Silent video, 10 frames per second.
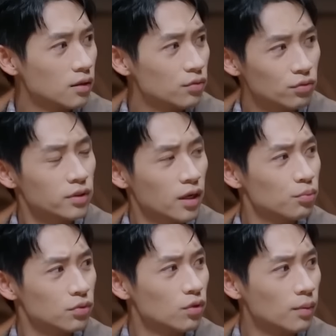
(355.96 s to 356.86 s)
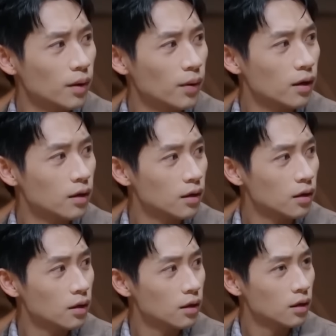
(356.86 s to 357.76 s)
福绿不是我吧？
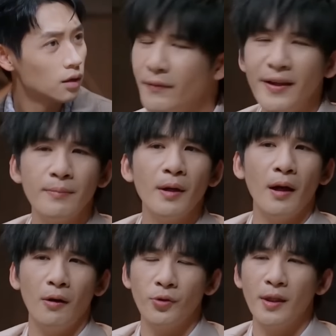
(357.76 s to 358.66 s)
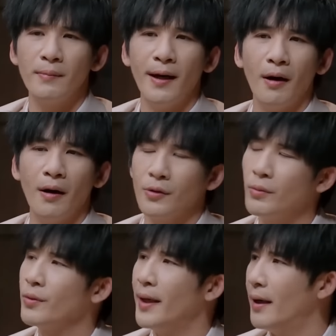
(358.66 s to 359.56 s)
那他为什么老对他这么好啊？对不对？